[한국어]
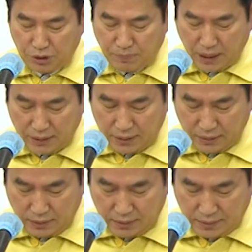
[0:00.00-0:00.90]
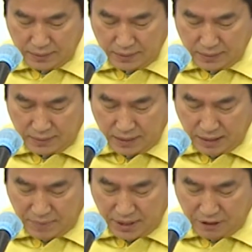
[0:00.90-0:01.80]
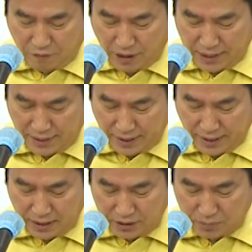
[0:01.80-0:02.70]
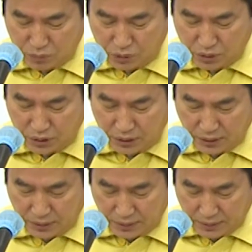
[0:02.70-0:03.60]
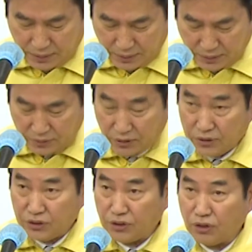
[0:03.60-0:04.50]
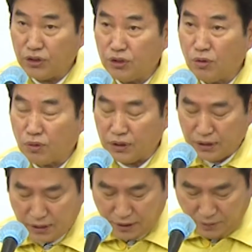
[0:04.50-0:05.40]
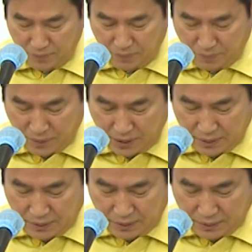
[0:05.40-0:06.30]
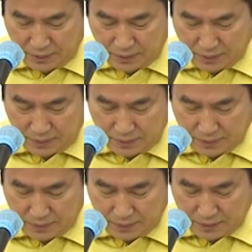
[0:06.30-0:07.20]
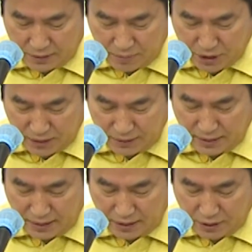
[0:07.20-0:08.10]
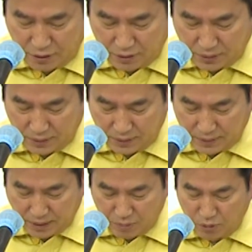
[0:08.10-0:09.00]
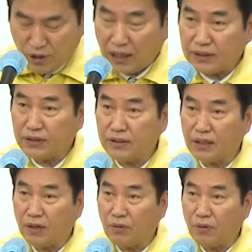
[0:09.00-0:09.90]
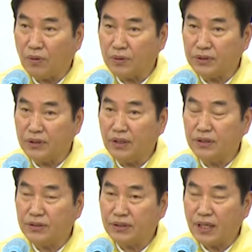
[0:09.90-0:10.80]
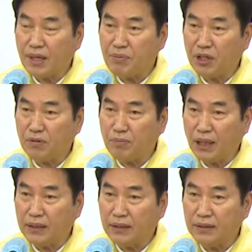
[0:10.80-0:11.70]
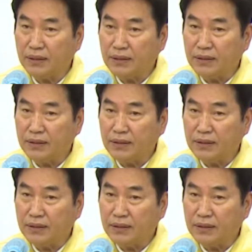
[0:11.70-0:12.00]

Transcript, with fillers: 불응하는 유흥시설을 강력 제재할 것이라고 밝혔습니다. 이는 지난 6일부터 전국적으로 이태원 클럽과 관련된 다수의 코로나19 확진 환자가 발생함에 따라 경기도가 5월 10일부터